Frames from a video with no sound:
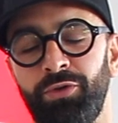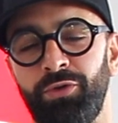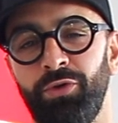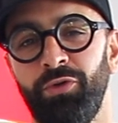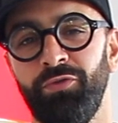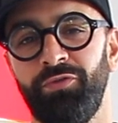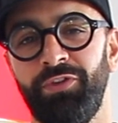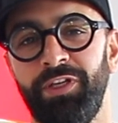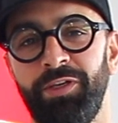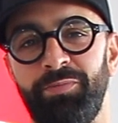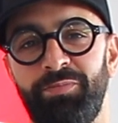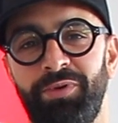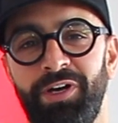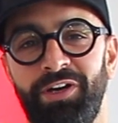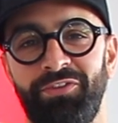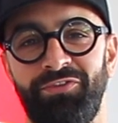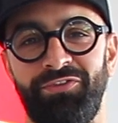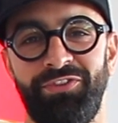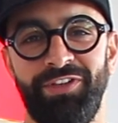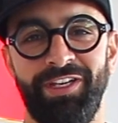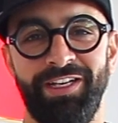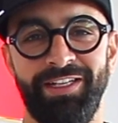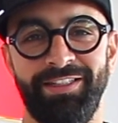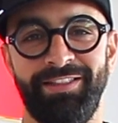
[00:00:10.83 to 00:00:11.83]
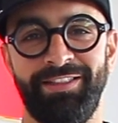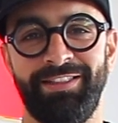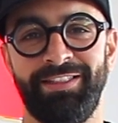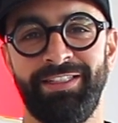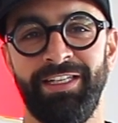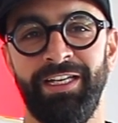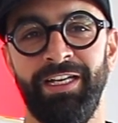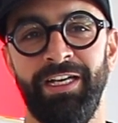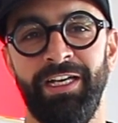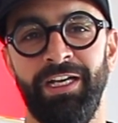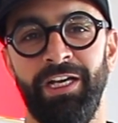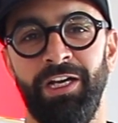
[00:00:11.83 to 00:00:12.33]
convié par Fiat,
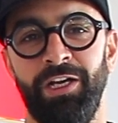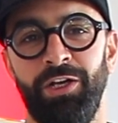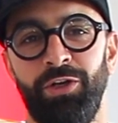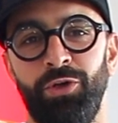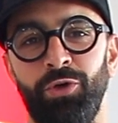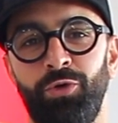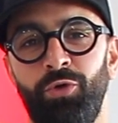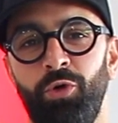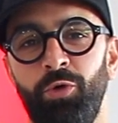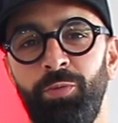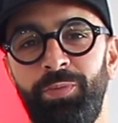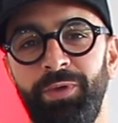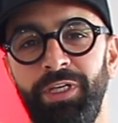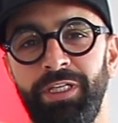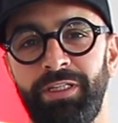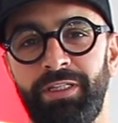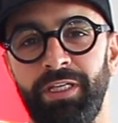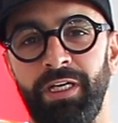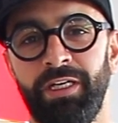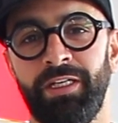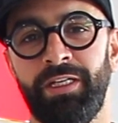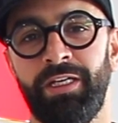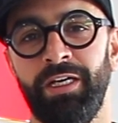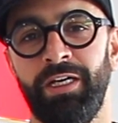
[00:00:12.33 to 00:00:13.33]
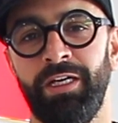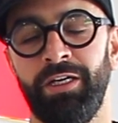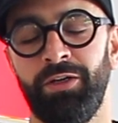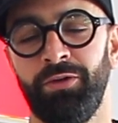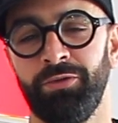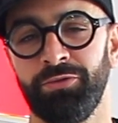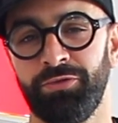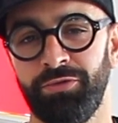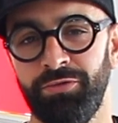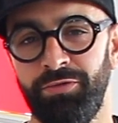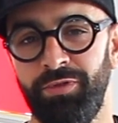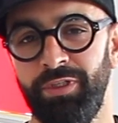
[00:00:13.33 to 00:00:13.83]
le groupe Italcar
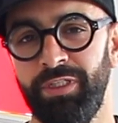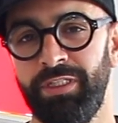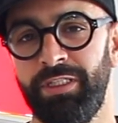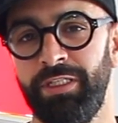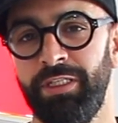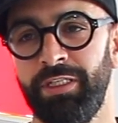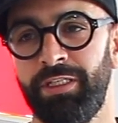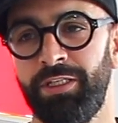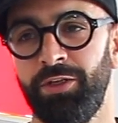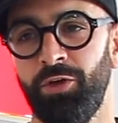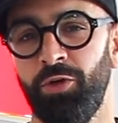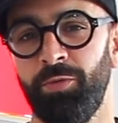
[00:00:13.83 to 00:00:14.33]
en Tunisie qui